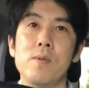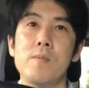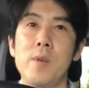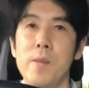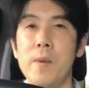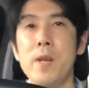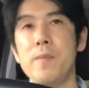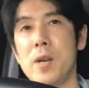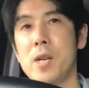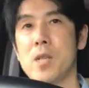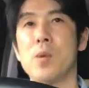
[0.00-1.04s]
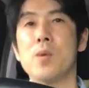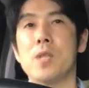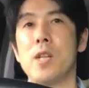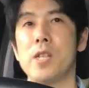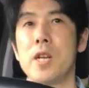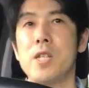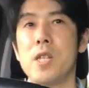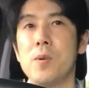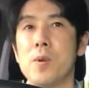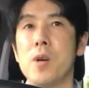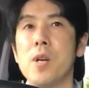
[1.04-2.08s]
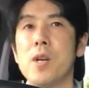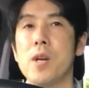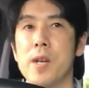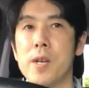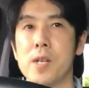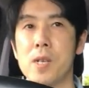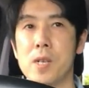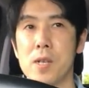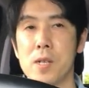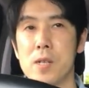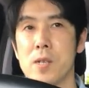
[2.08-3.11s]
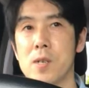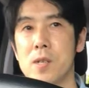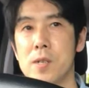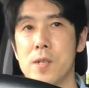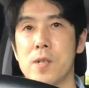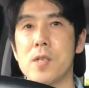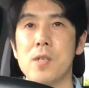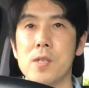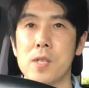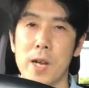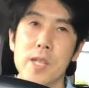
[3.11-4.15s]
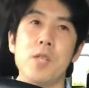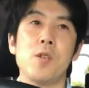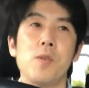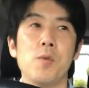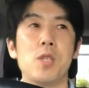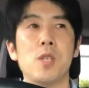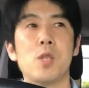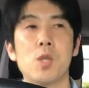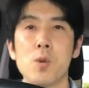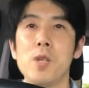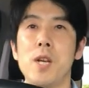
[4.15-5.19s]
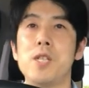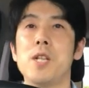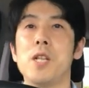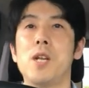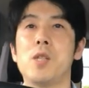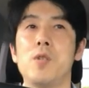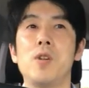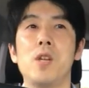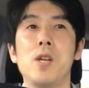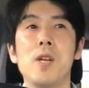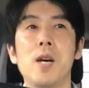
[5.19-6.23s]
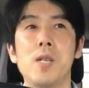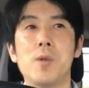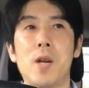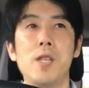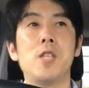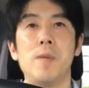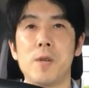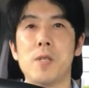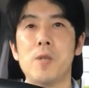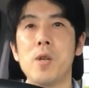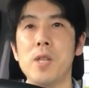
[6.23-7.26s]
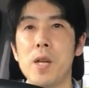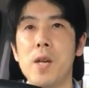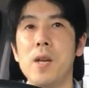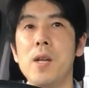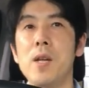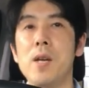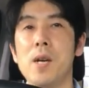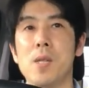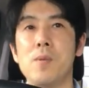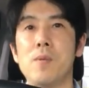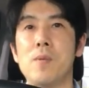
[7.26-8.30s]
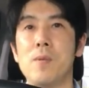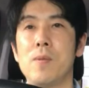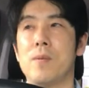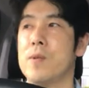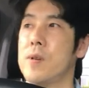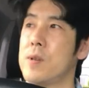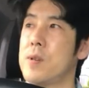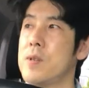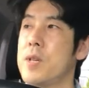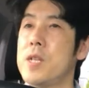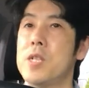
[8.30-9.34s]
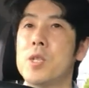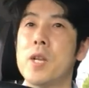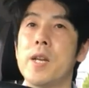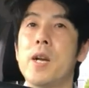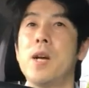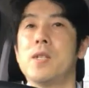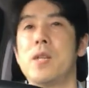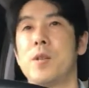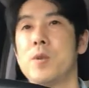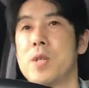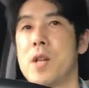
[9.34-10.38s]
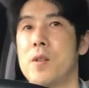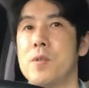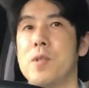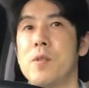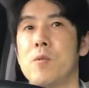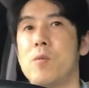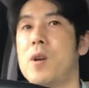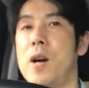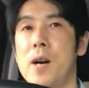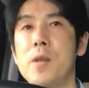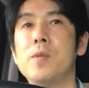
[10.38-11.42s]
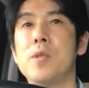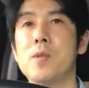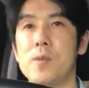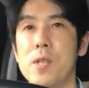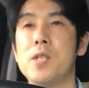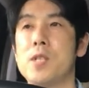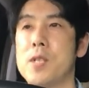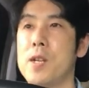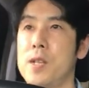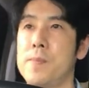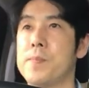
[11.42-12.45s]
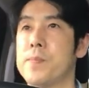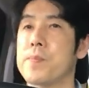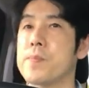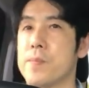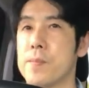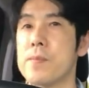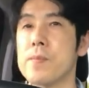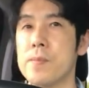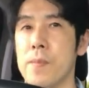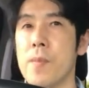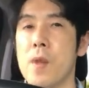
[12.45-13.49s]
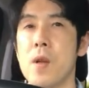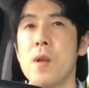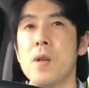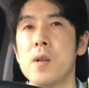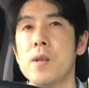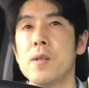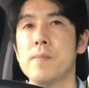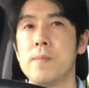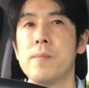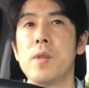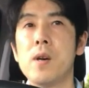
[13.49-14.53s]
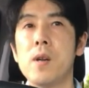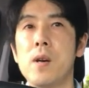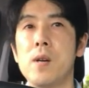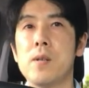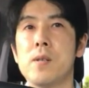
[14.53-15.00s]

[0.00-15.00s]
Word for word: 目に見えない存在に対しての、えー、感謝の気持ちすごい大事だなっていうふうにあの感じてますそれであのこう現実界が左右されるっていうことがあるんですよね実際に、うん、だからやっ